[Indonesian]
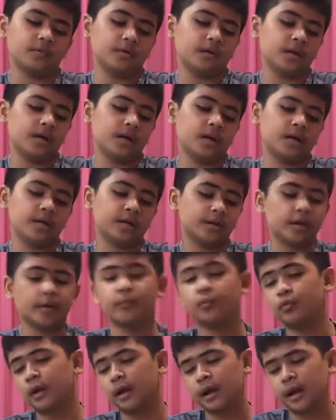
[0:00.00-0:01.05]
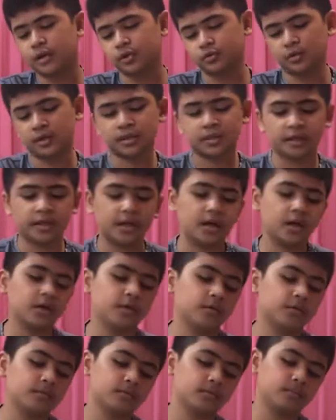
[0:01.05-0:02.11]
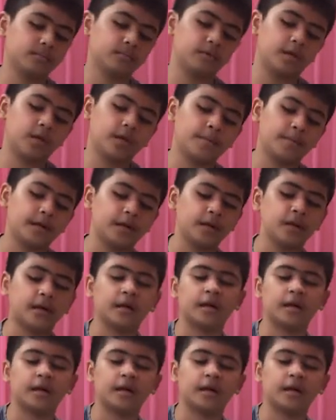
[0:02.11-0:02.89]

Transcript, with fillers: ya kita buka langsung aja ya daripada